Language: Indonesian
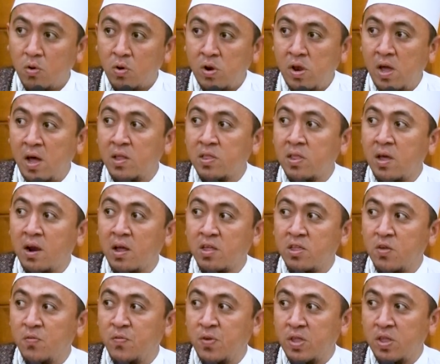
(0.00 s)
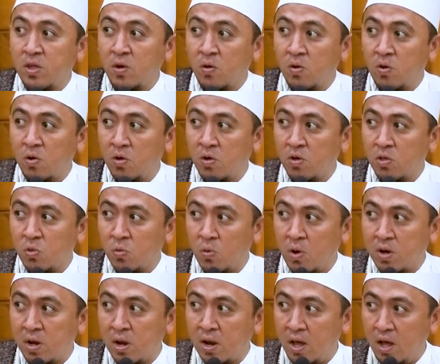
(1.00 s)
Di antara sifatnya Allah itu
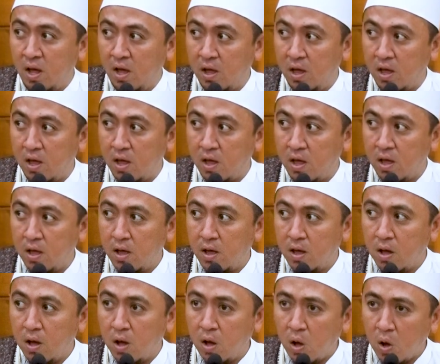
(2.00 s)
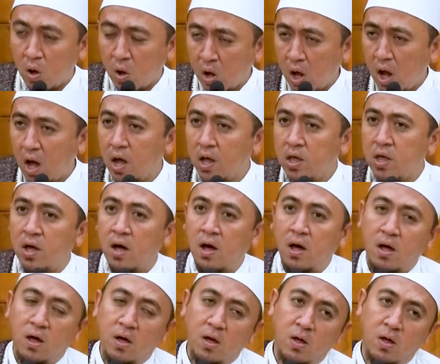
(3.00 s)
adalah kaya.